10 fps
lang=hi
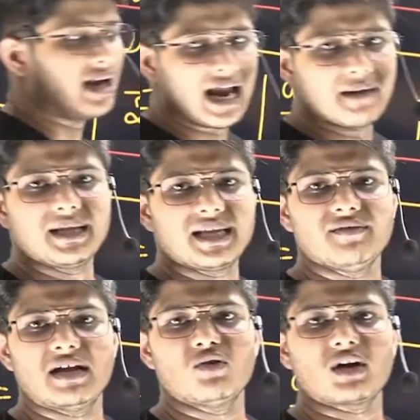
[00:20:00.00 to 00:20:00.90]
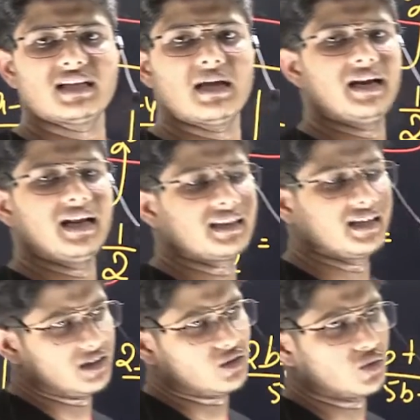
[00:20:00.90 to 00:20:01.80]
एंड बी की वैल्यू रख दिया दिया मैंने
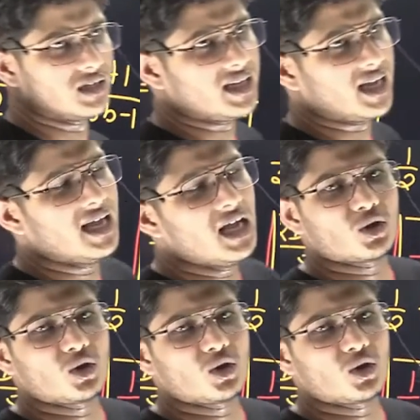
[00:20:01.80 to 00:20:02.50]
थ्री तो ठीक है तो